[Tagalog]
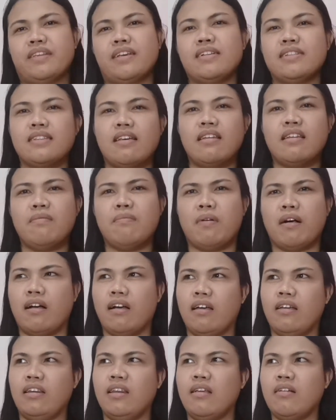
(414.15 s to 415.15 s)
Kasi di
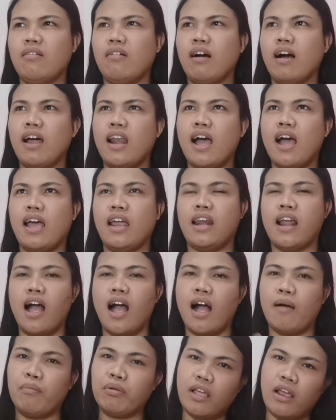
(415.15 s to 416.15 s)
ba, hindi ko akalain
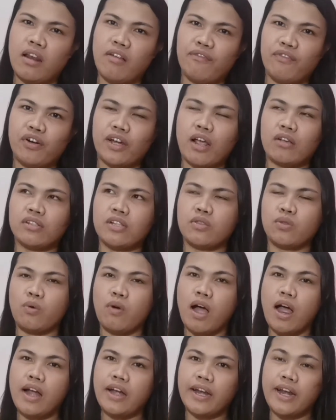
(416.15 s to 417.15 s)
inaabot aabot tayo ng
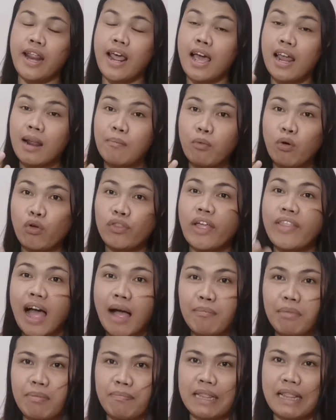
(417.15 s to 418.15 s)
4,200. Eh, alam ko
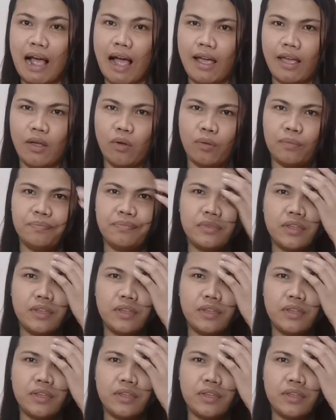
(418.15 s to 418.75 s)
dadami pa tayo.